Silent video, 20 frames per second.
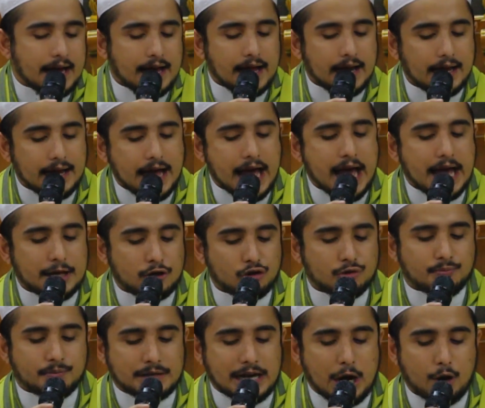la
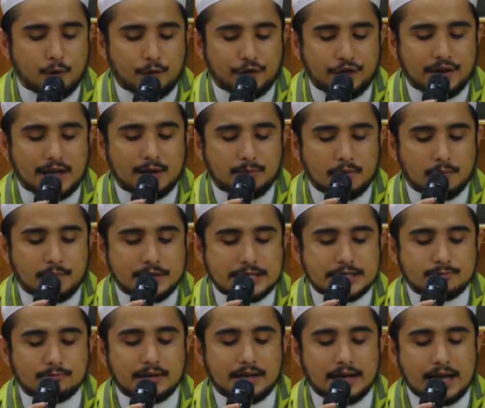yubda'u fihi bi
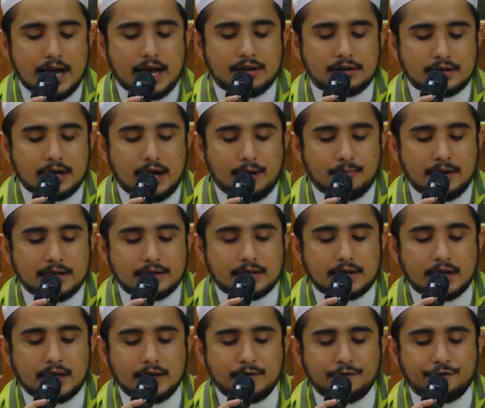
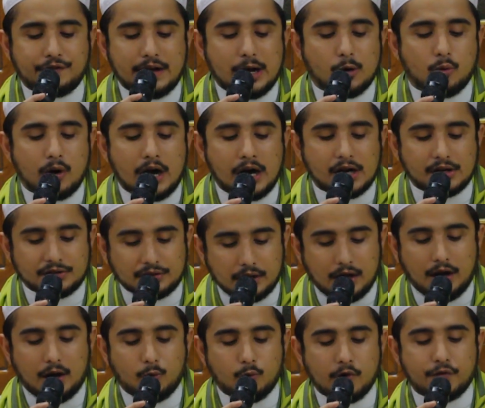bismillahirrahmanirrahim fahuwa
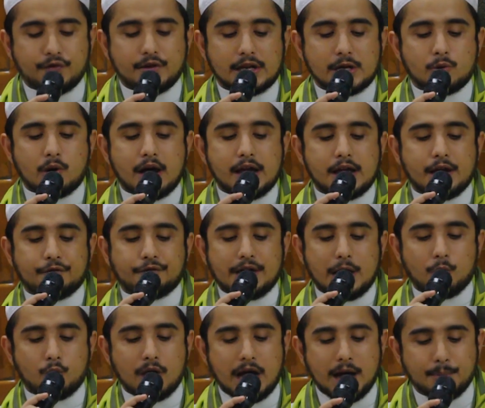aqta wa fi riwayah
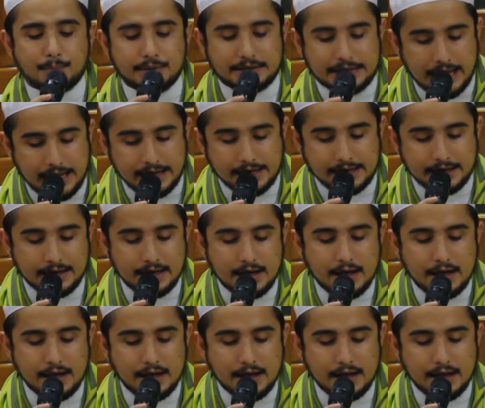fahuwa abtar